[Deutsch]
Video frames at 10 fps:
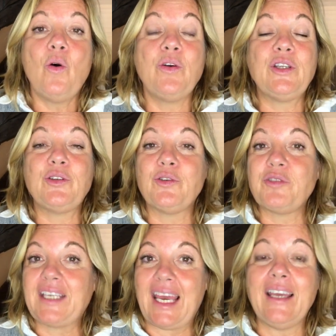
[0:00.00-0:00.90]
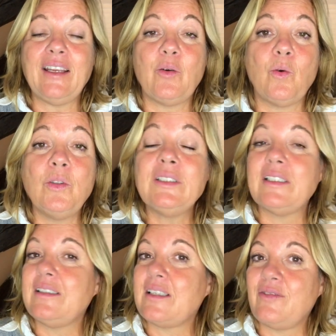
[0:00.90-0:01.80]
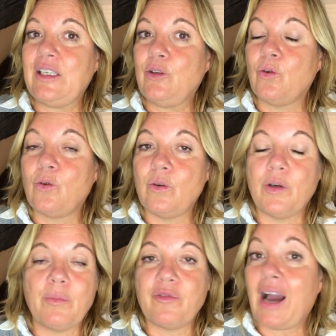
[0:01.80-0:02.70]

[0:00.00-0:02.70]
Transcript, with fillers: Und ihr dürft gerne unter dieses Video ähm,